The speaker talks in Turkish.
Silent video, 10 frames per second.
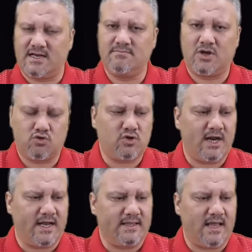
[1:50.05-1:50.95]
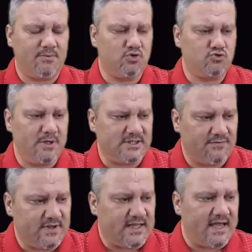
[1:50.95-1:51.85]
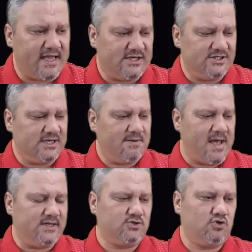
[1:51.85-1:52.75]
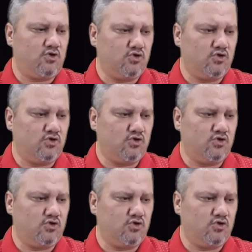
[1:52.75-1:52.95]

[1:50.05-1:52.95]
takımlar oturana kadar bir 3-5 hafta daha geçeceğe benziyor.